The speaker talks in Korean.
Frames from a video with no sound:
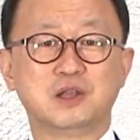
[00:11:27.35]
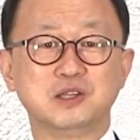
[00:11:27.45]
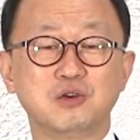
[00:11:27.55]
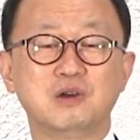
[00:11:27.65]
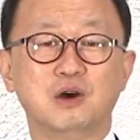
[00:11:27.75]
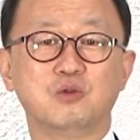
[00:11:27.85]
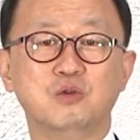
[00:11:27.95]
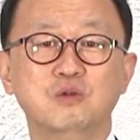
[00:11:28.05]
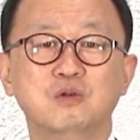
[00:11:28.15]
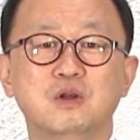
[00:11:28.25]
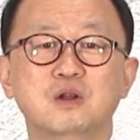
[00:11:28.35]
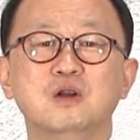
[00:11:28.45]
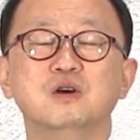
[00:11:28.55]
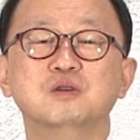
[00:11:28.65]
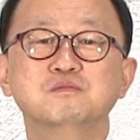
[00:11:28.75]
대적하고
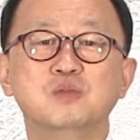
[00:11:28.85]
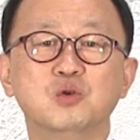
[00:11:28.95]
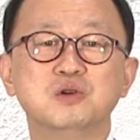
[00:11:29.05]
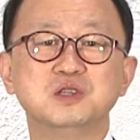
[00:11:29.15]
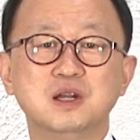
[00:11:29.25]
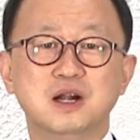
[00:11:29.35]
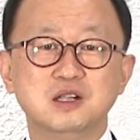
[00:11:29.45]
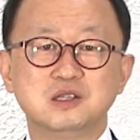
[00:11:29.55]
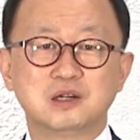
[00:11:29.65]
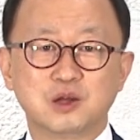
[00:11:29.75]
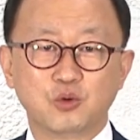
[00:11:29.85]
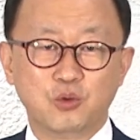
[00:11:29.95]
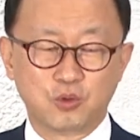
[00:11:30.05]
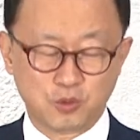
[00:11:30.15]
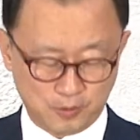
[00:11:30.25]
음모를
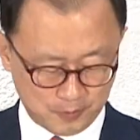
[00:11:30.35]
실행할지라도